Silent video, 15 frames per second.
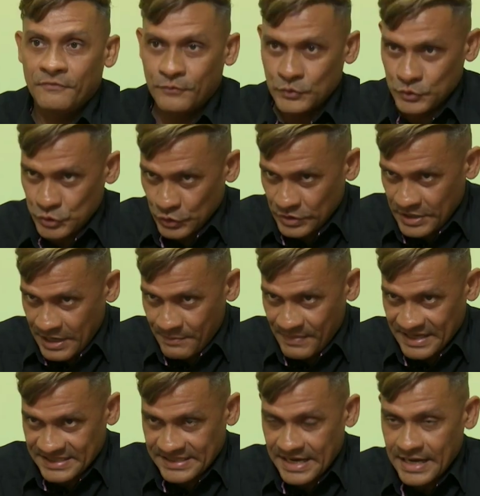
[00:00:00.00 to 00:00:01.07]
en función del
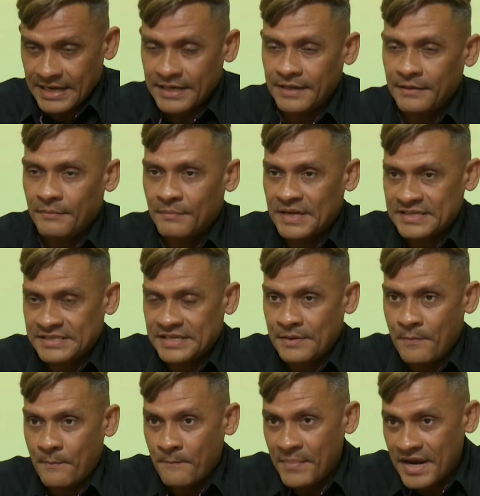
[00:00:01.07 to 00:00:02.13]
masaje va a
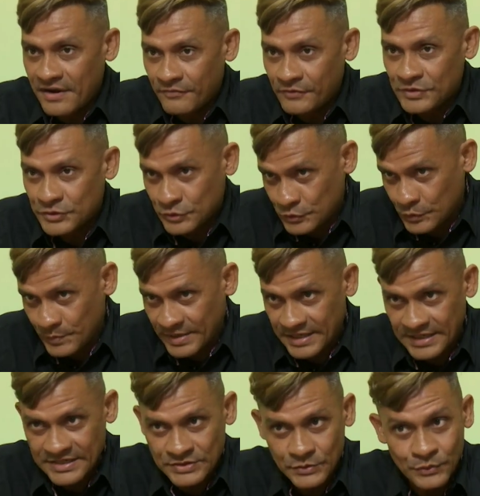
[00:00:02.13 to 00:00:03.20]
ser beneficioso para
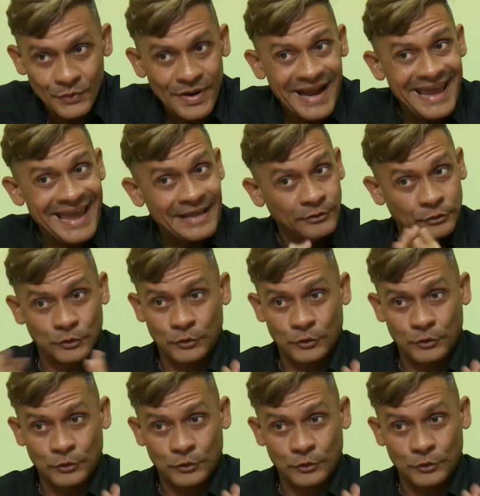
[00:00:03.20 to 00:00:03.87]
la salud en